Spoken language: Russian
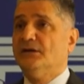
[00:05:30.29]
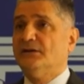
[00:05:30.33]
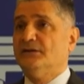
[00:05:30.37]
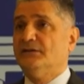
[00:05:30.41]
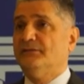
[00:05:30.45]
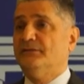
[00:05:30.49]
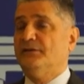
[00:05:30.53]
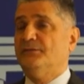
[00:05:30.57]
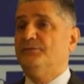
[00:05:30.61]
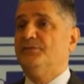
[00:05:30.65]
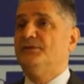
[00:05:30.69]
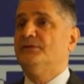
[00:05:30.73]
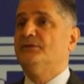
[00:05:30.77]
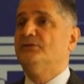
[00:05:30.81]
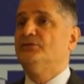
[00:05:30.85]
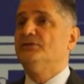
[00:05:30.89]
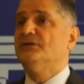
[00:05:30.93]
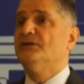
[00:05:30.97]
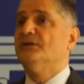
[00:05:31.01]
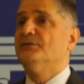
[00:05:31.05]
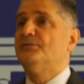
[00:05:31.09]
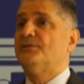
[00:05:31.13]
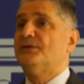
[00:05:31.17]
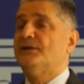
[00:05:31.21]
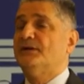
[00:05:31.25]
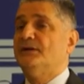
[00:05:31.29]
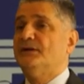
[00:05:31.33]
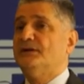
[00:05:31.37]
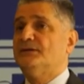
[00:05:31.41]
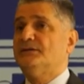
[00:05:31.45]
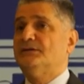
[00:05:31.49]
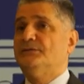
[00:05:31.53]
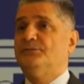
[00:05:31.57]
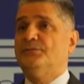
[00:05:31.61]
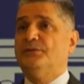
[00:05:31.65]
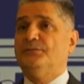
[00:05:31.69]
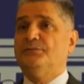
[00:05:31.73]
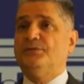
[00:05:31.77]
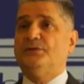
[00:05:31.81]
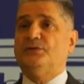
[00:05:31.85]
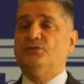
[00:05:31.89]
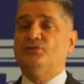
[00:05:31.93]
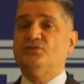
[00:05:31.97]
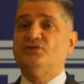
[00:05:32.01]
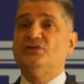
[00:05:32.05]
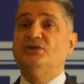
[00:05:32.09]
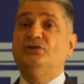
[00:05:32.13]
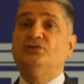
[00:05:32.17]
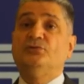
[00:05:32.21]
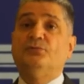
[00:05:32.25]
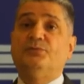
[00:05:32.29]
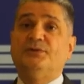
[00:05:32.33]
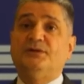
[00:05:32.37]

два пилотных проекта по поручению